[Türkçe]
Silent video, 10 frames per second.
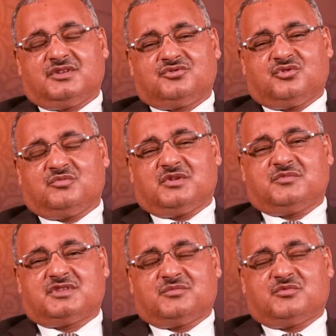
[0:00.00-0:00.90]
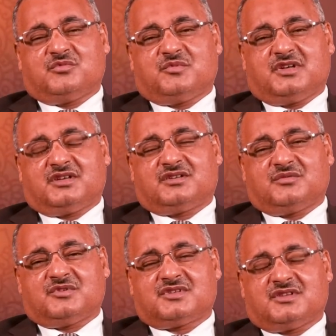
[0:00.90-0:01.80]
Cümlemize bu mübarek
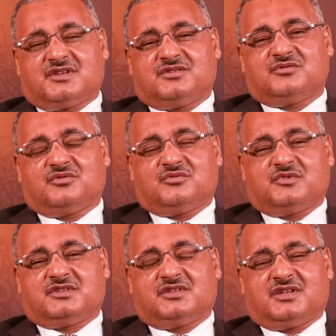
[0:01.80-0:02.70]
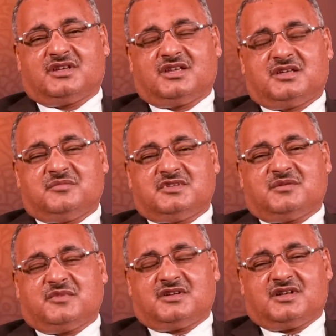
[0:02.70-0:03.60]
Ramazan ayının hürmetine bize
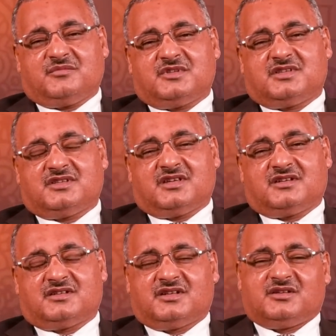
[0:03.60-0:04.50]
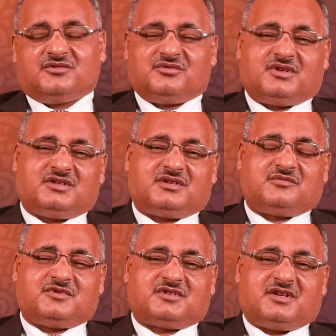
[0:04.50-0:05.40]
merhamet eder,
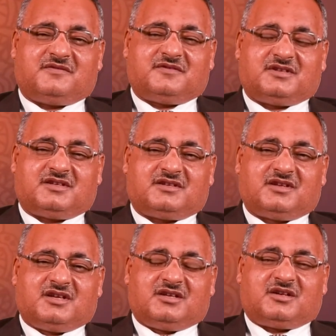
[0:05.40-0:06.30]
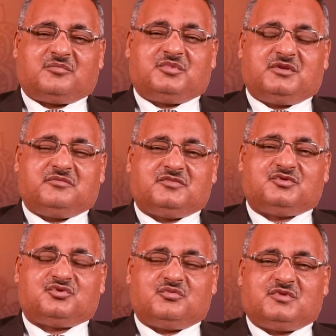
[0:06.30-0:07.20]
günahlarımızı affeder. Rabbim
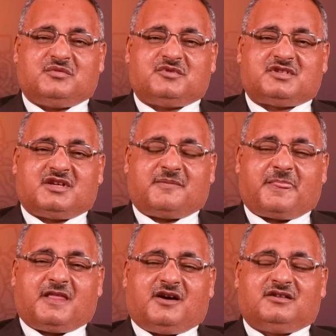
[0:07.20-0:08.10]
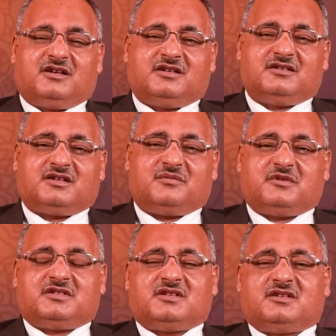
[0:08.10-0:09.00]
cümlemize Allah'ın
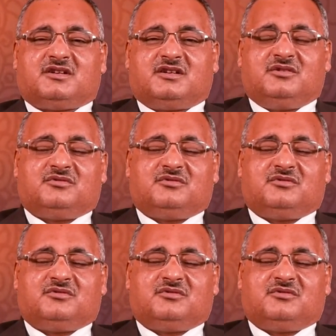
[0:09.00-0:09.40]
rahmetine nail